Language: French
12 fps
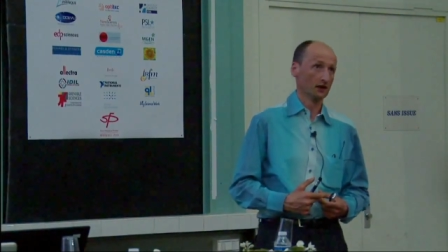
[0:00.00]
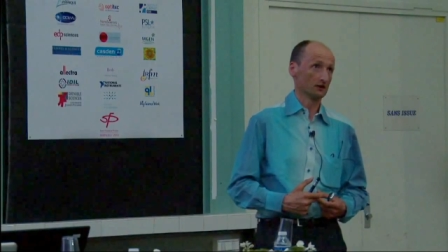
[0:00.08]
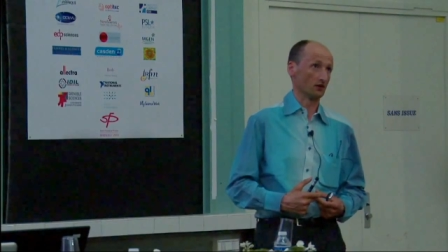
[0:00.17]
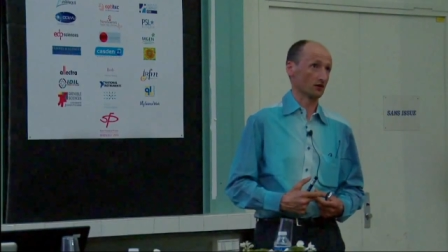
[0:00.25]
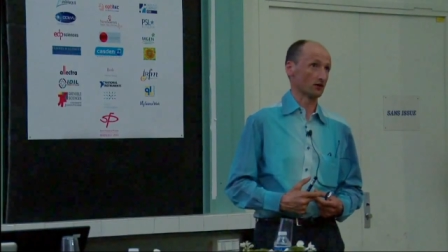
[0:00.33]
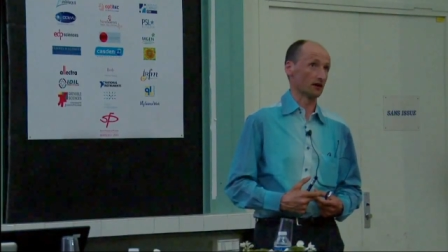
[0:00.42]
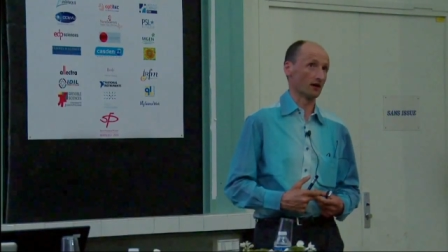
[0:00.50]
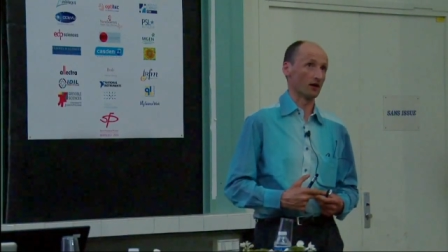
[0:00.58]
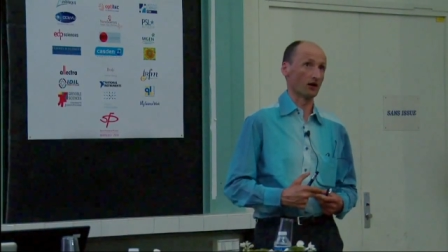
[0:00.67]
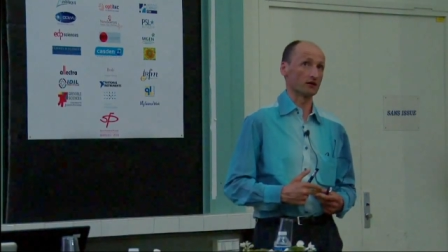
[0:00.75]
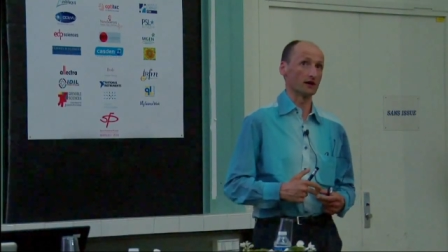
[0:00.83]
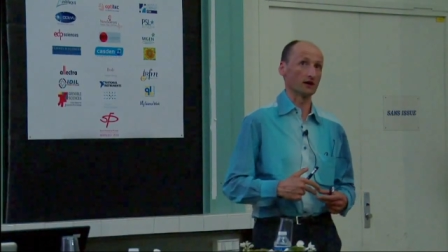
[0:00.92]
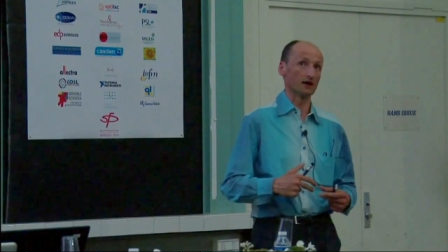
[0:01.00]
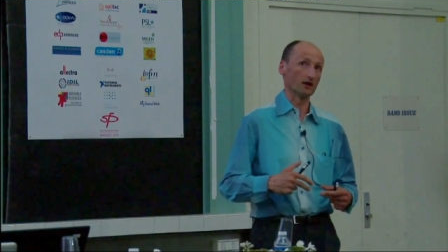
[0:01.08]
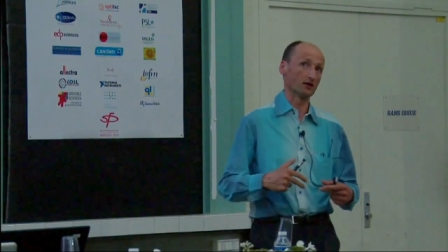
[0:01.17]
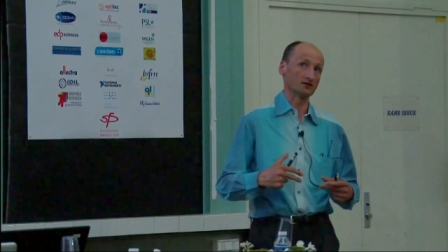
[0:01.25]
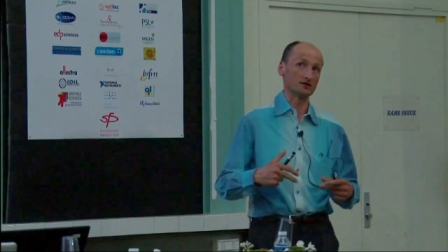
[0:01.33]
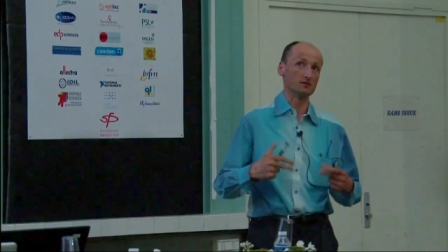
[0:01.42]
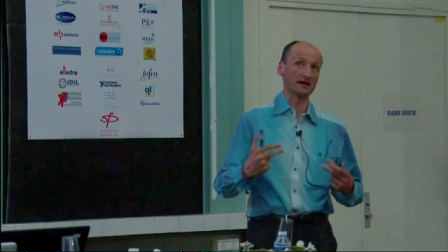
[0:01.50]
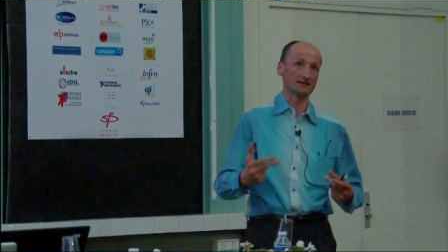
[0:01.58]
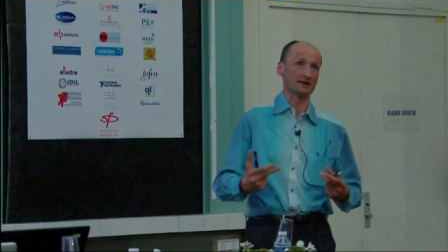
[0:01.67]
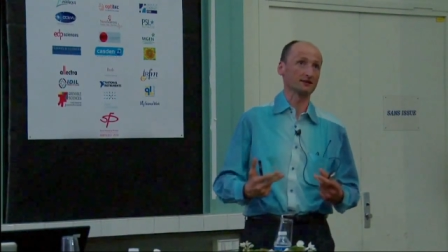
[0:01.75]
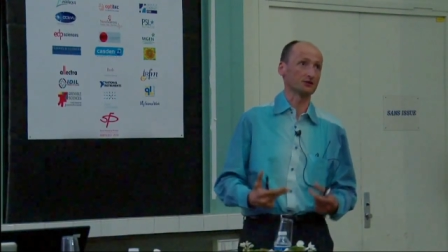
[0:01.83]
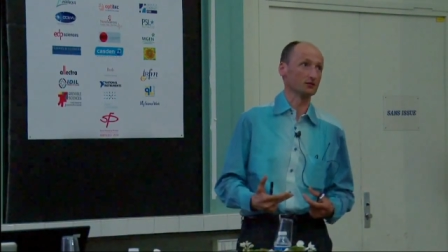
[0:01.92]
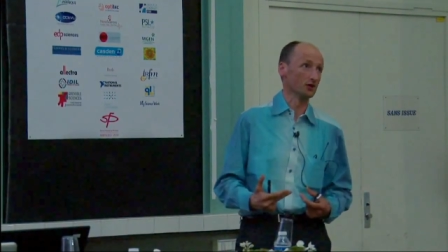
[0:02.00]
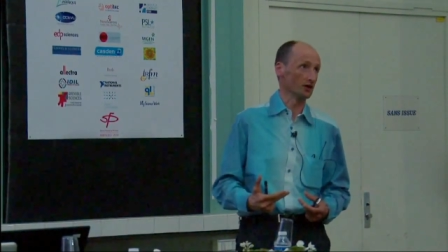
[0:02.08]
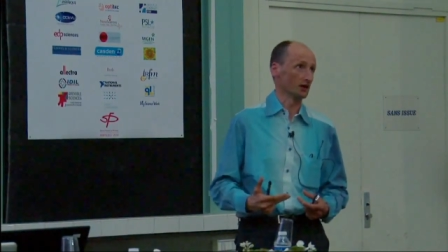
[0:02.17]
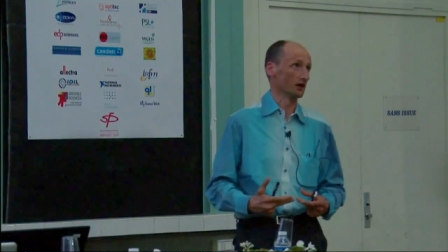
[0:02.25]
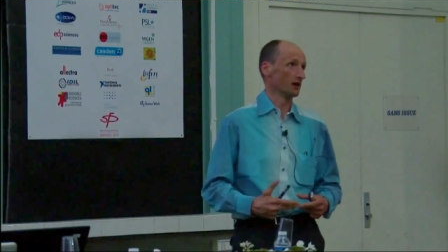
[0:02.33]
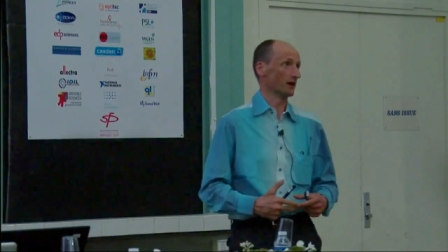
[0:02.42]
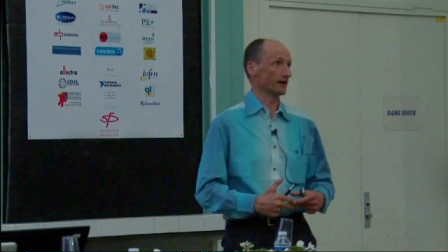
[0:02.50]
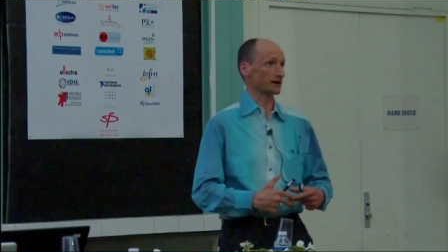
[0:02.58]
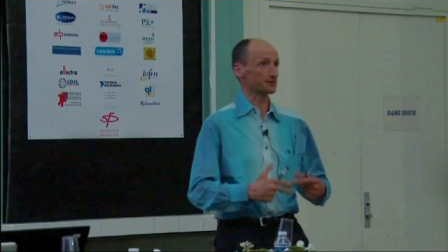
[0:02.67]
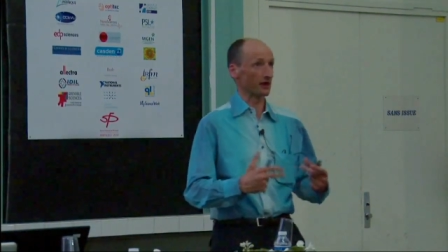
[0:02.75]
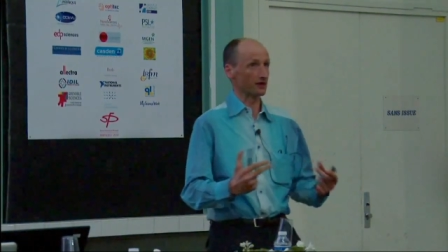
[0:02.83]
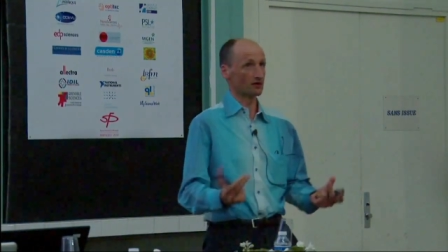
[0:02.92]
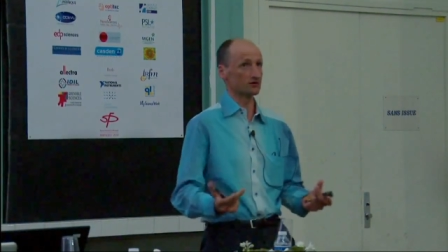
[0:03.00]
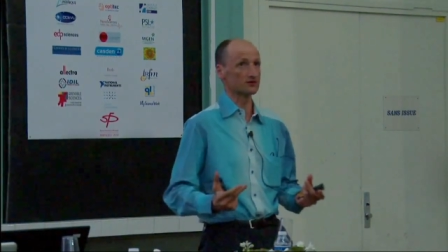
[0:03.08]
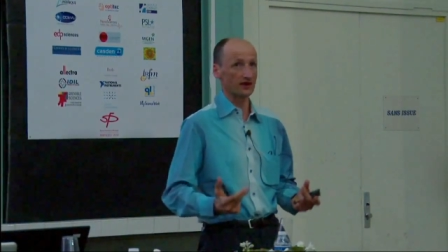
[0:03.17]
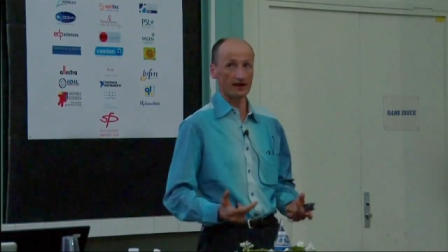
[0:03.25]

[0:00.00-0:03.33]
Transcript: Donc on, on s'est basé sur une expérience